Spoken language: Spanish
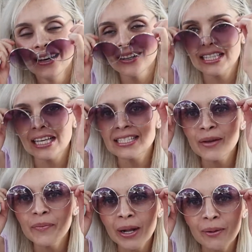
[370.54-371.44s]
o sea,
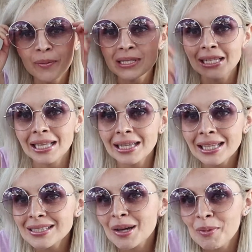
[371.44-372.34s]
siempre amo mis
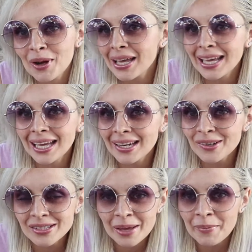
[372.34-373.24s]
lentes, como que,
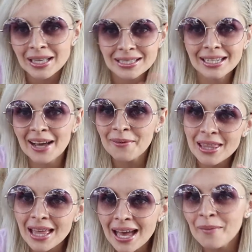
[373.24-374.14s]
no sé, me hacen la
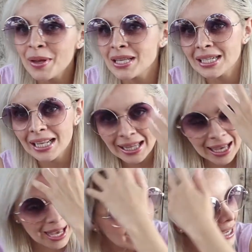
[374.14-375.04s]
vida, me hacen el
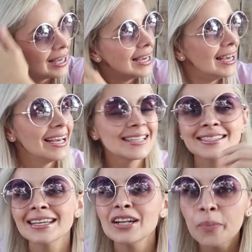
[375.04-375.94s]
día.
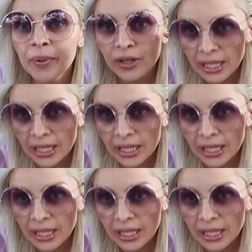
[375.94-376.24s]
Este, no, pero